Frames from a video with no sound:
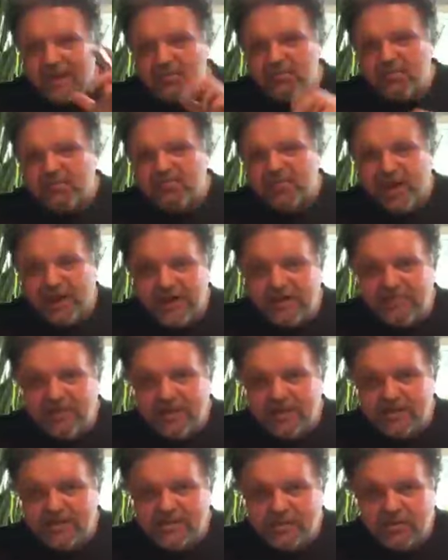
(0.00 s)
meinen, befreit
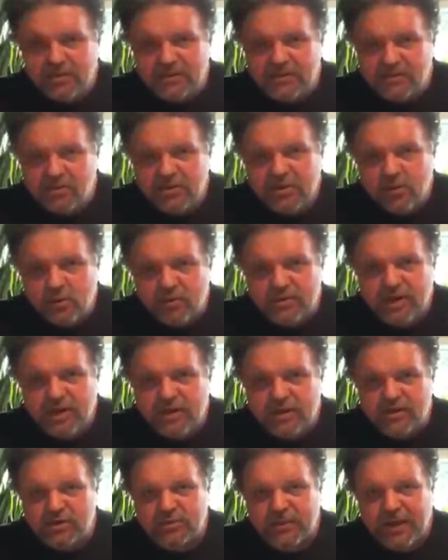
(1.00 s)
werden sollen, solche
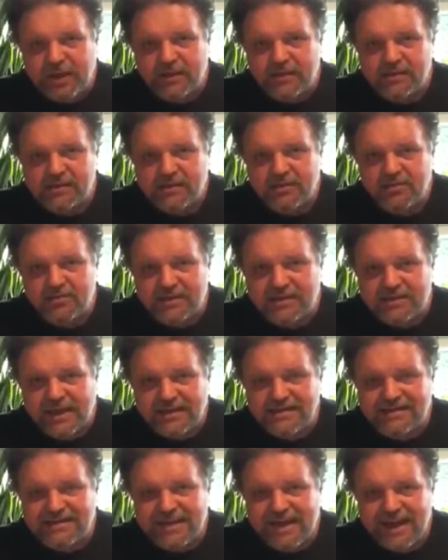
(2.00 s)
Urteile sprechen, sind doch das
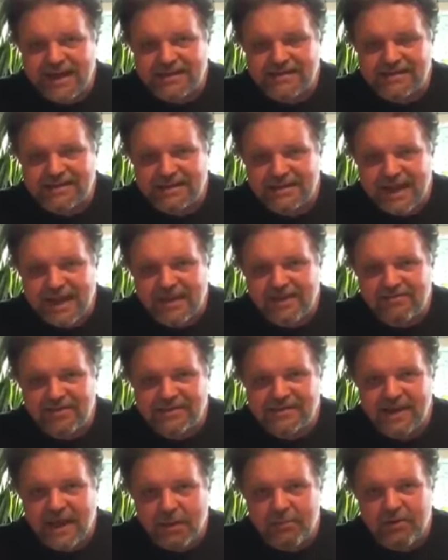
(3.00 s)
ganz klare Signale,
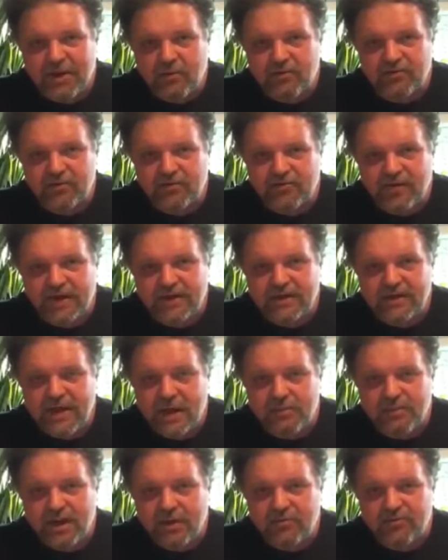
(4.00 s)
was hier abläuft und weiterhin
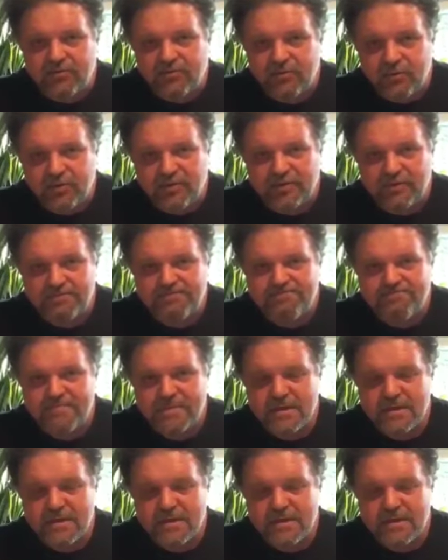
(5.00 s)
ablaufen wird.